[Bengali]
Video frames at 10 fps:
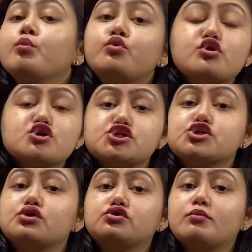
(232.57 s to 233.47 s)
পুরো
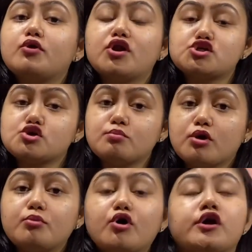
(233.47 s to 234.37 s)
শিওর তো বলা
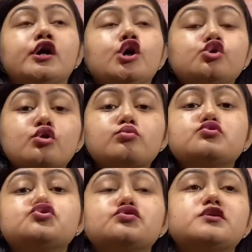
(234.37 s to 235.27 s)
সম্ভব নয় তবু
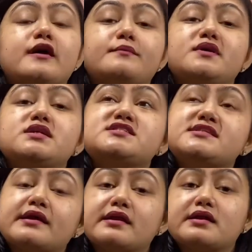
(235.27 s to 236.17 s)
যদি আমি
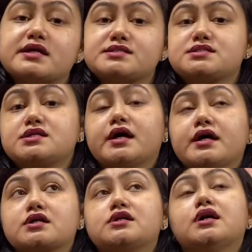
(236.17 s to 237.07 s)
জেনারেল কাস্টের
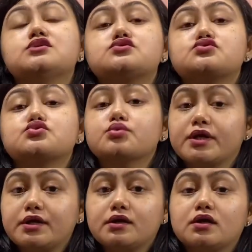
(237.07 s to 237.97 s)
একটা
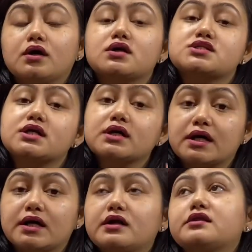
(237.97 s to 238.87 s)
স্টুডেন্ট সে
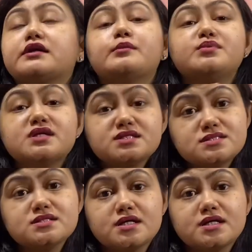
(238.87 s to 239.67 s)
গার্ল তার বিএসসি